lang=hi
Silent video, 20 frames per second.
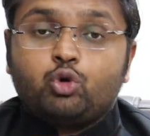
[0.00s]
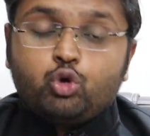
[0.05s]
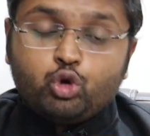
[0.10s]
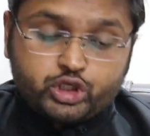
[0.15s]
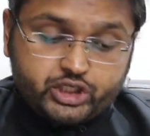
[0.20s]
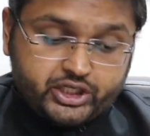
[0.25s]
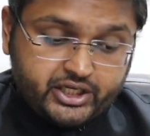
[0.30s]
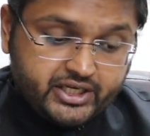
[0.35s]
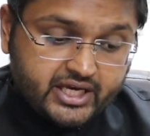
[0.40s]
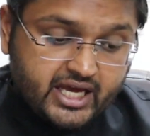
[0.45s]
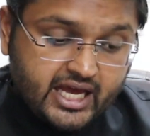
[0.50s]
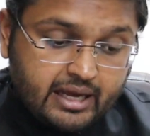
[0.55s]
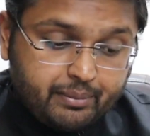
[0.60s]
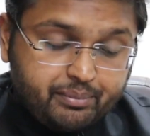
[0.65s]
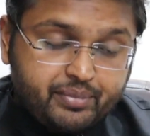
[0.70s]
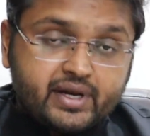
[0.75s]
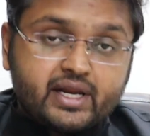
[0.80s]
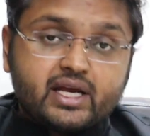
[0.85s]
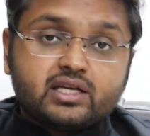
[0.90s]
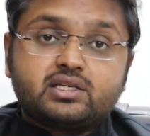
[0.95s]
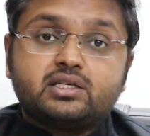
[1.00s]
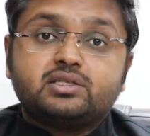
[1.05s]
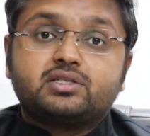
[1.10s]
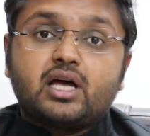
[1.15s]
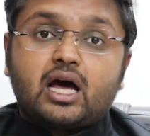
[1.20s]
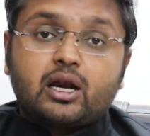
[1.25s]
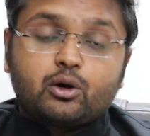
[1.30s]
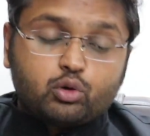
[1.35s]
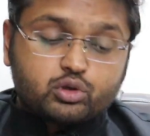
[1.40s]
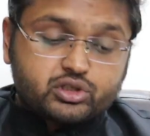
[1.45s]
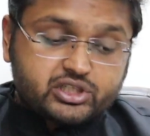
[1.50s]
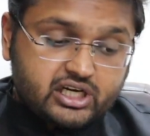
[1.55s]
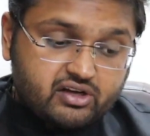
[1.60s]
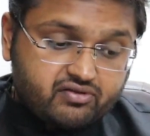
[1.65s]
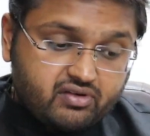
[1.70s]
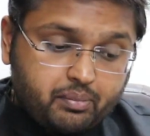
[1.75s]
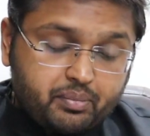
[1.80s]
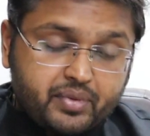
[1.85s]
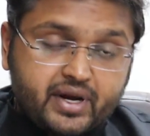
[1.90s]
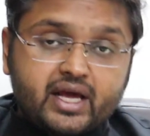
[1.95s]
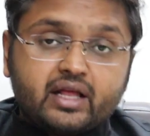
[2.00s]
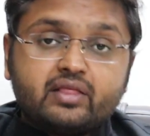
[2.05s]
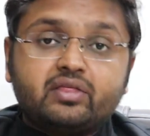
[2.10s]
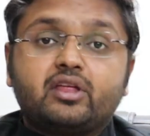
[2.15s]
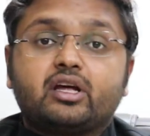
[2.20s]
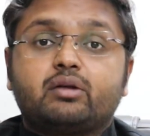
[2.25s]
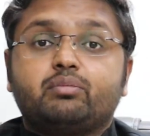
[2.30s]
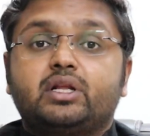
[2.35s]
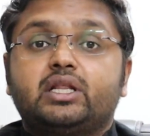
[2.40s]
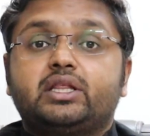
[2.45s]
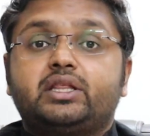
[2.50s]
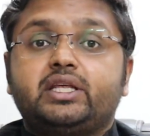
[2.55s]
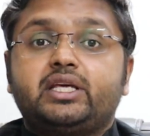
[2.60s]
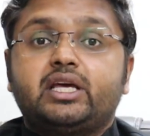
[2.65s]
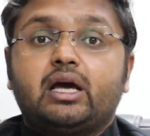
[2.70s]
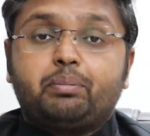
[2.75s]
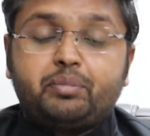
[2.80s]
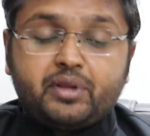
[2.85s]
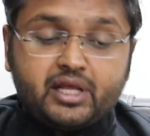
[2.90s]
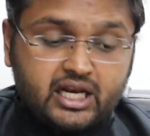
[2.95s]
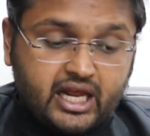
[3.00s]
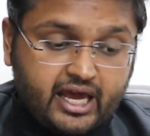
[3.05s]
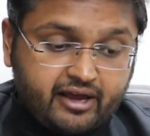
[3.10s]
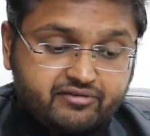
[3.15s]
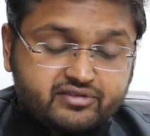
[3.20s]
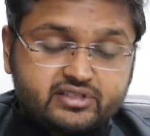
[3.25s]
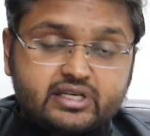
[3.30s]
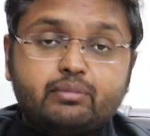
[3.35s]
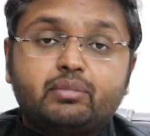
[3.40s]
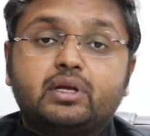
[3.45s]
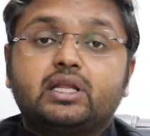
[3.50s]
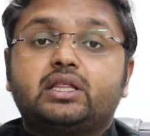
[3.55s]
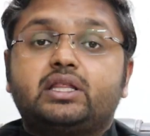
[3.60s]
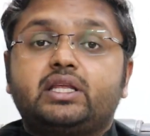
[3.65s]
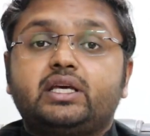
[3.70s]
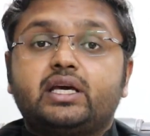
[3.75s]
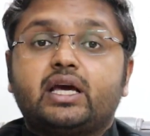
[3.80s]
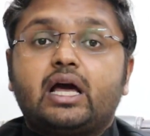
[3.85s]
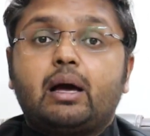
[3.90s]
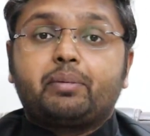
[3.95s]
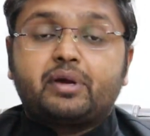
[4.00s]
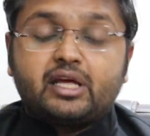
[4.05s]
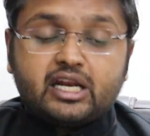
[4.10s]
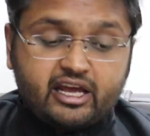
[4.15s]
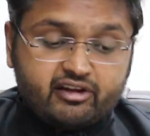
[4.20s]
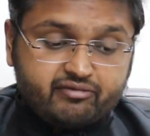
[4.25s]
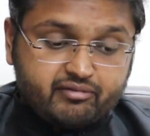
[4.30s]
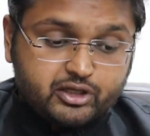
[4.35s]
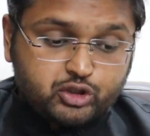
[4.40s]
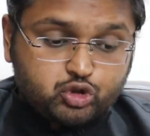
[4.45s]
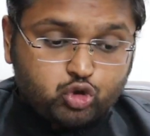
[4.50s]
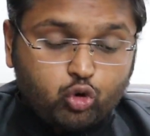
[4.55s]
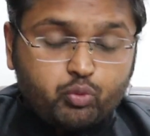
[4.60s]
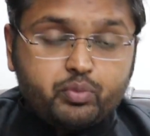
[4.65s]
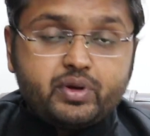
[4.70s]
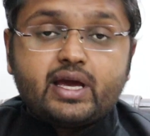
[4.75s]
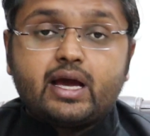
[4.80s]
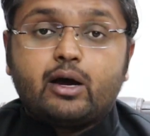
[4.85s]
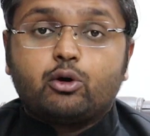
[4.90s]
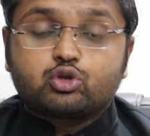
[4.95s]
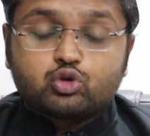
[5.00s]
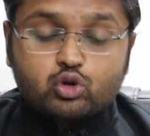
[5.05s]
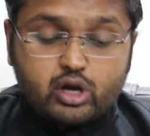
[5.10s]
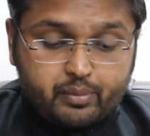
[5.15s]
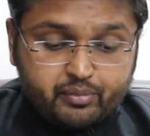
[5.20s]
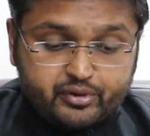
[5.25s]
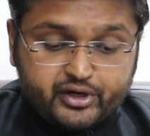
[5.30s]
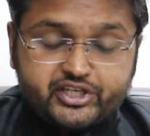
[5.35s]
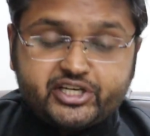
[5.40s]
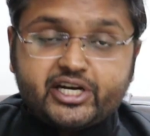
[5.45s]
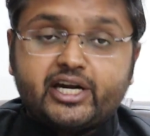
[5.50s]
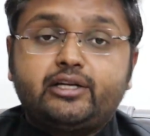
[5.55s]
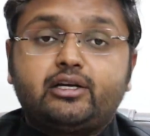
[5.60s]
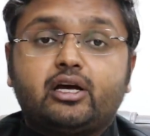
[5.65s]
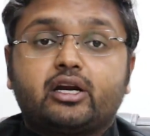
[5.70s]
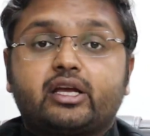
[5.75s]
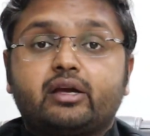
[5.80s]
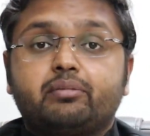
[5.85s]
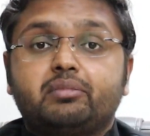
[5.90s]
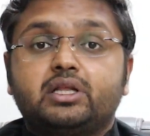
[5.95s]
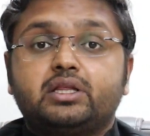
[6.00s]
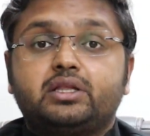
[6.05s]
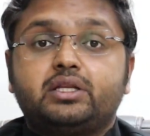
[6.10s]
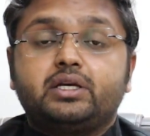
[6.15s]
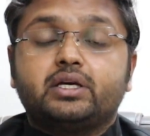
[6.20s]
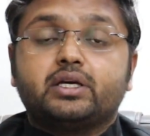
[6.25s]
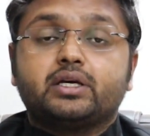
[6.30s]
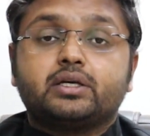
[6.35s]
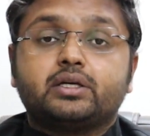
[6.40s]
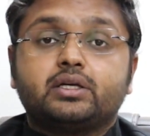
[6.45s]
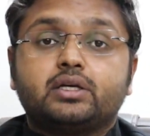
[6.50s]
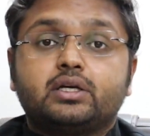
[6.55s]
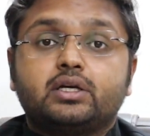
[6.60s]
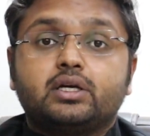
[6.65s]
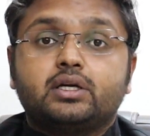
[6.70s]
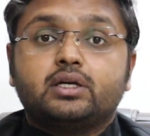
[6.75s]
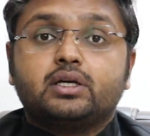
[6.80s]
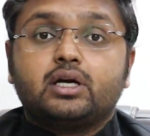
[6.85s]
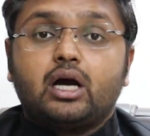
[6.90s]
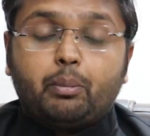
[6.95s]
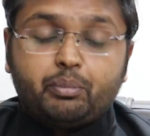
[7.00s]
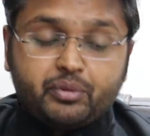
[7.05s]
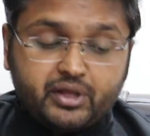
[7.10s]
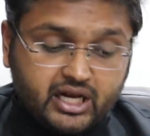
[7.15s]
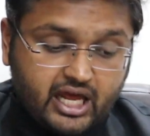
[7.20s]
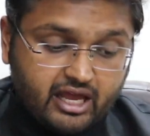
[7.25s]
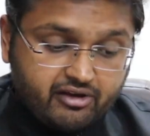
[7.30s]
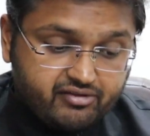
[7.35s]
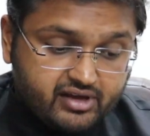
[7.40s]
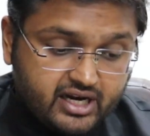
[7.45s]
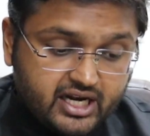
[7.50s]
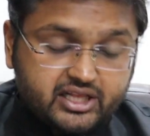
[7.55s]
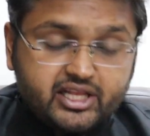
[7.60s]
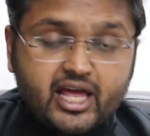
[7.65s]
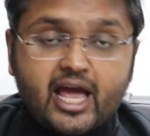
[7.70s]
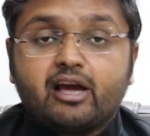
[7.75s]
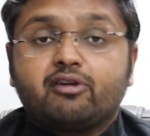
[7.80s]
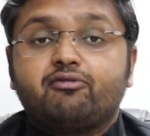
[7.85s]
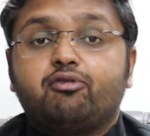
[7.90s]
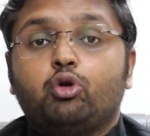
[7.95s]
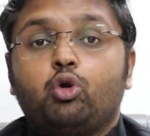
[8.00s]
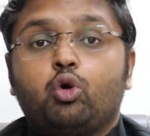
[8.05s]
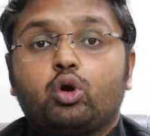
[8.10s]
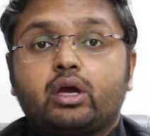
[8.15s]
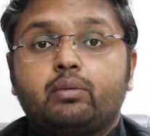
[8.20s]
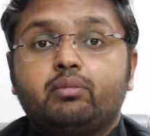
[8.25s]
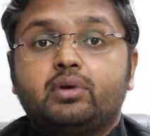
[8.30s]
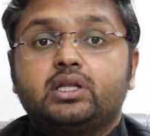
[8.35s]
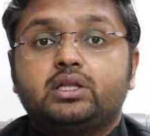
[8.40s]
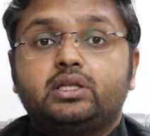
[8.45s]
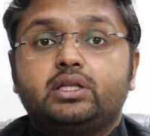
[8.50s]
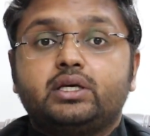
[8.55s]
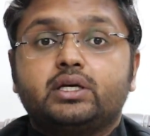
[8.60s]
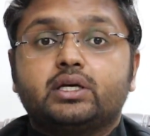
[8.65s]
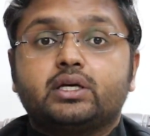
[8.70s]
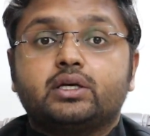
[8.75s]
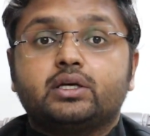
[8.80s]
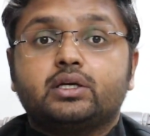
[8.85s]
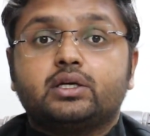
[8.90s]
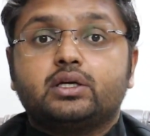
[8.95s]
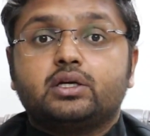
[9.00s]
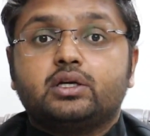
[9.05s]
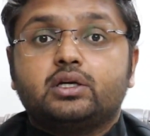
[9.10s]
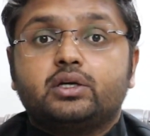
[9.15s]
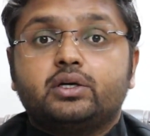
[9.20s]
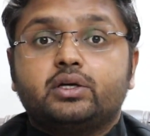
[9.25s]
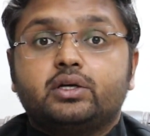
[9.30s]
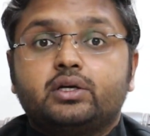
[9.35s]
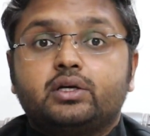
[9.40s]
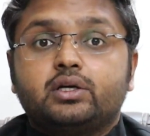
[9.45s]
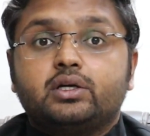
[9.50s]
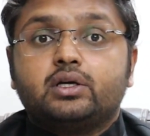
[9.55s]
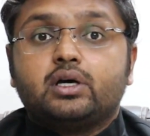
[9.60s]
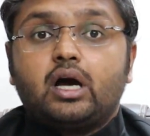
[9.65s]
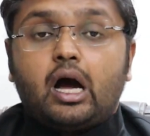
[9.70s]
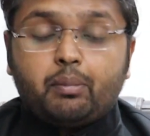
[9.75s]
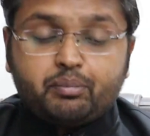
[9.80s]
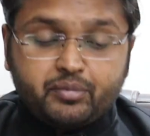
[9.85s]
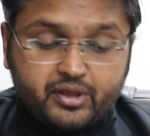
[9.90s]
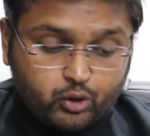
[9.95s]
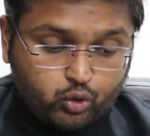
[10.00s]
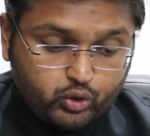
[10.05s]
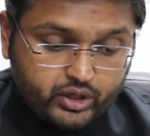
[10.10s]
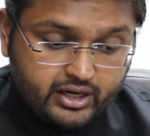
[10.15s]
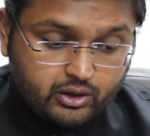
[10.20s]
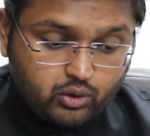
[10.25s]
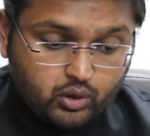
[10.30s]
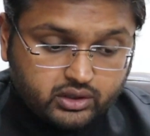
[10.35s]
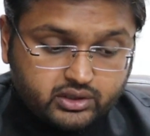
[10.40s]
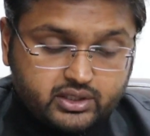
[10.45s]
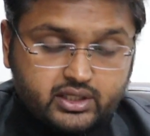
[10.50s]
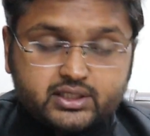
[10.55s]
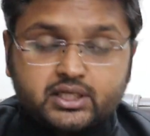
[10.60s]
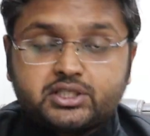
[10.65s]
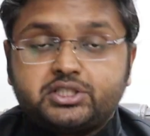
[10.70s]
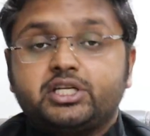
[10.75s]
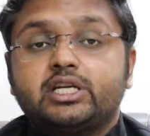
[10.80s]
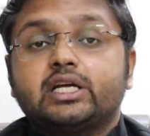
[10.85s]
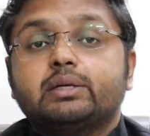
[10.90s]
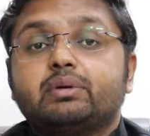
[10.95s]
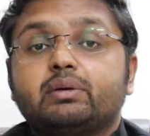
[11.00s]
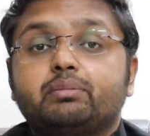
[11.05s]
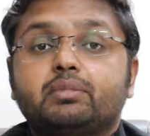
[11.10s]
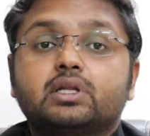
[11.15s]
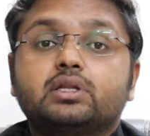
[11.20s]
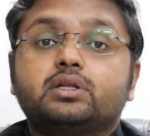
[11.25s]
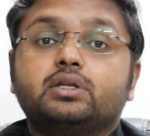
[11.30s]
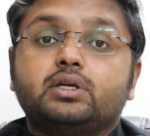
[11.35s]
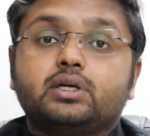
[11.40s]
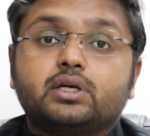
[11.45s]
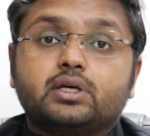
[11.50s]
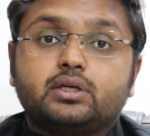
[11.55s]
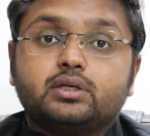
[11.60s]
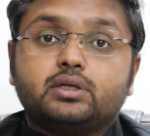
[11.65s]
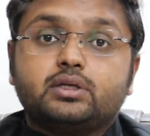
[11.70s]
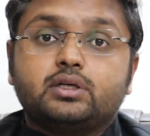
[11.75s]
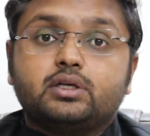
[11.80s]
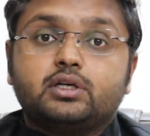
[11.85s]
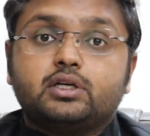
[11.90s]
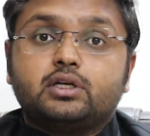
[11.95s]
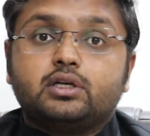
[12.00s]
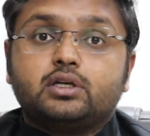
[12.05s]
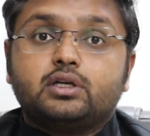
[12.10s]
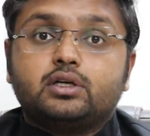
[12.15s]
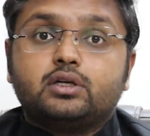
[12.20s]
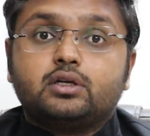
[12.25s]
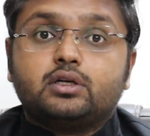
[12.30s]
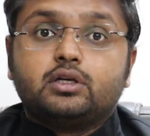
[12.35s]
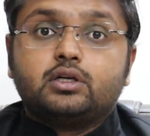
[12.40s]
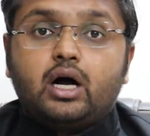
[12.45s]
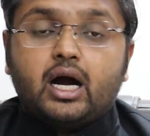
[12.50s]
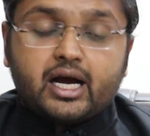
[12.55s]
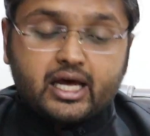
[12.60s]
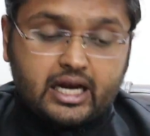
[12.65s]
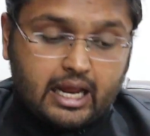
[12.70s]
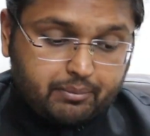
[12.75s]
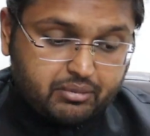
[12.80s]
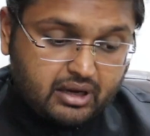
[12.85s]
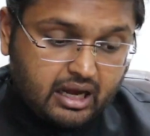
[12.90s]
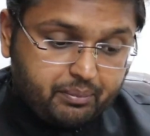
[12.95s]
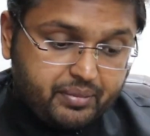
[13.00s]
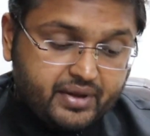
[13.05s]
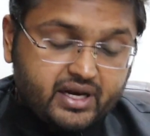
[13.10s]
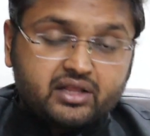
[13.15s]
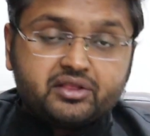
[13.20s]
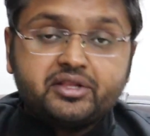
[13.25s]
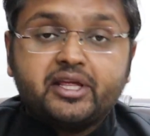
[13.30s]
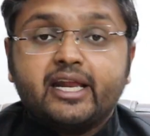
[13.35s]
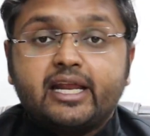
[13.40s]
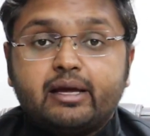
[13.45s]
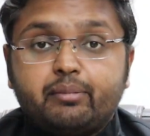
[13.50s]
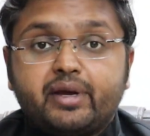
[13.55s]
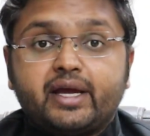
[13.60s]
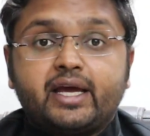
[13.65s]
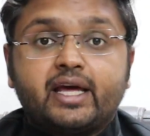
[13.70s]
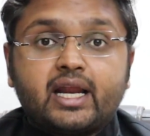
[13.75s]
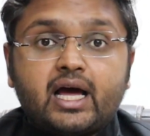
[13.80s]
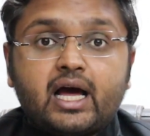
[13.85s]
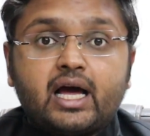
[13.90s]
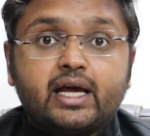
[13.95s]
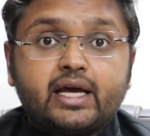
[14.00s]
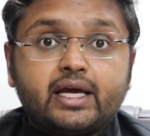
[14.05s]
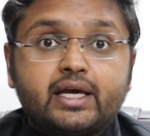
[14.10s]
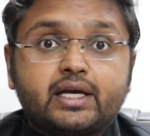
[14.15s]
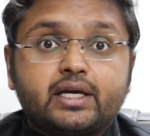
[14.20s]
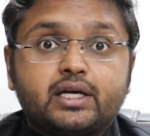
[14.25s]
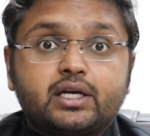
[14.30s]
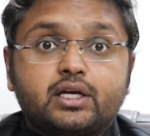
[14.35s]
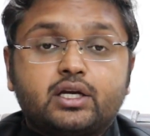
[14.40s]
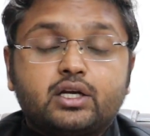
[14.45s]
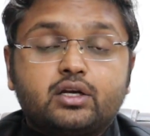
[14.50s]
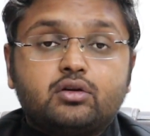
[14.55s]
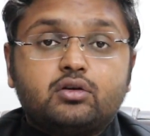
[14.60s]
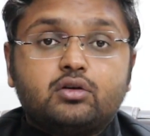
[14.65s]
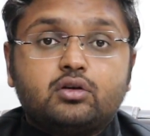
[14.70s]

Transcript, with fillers: खुशी या हैप्पीनेस इंसान को सिर्फ अपने अंदर मिलती है अपनी लाइफ से मिलती है आपकी लाइफ में जो भी है उसको अप्रिशिएट करके मिलती है अपनी लाइफ के लिए थैंकफुल होके मिलती है अपने रूटीन को अच्छे से जीने पे मिलती है अगर आपका पिन अंधेरे में गिरा है